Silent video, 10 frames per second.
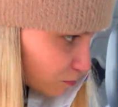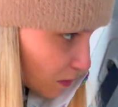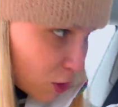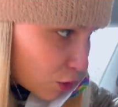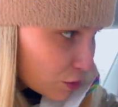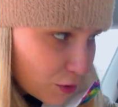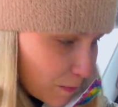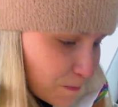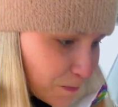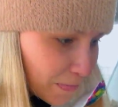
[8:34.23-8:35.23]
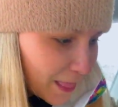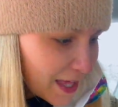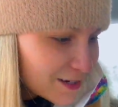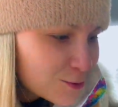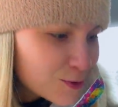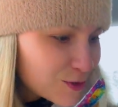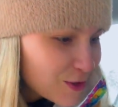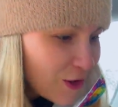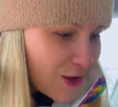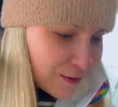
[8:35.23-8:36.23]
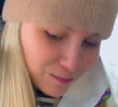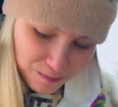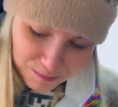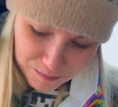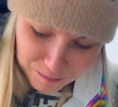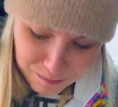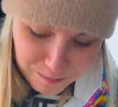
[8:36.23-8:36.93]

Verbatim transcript: no, no, no. E il gusto... Ma non scherzare